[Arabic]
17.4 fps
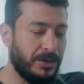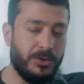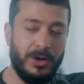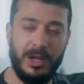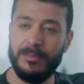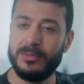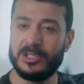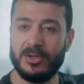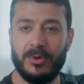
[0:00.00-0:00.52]

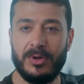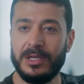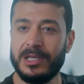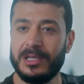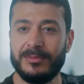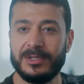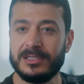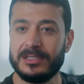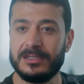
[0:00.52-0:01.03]
روحي بصورك
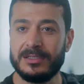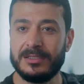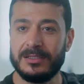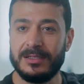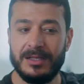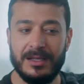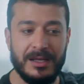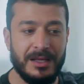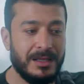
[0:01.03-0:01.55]
ايه بس؟
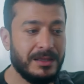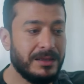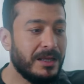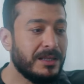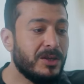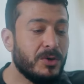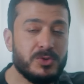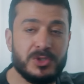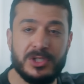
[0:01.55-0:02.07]
ده
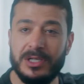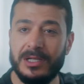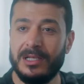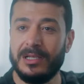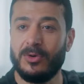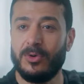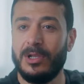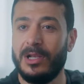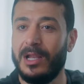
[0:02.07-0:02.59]
توثيق
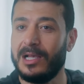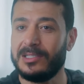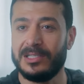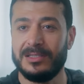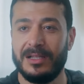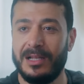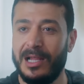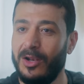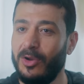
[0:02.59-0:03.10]
لكل
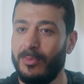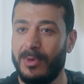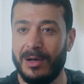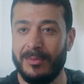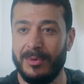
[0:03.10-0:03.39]
لحظاتنا الحلوه مع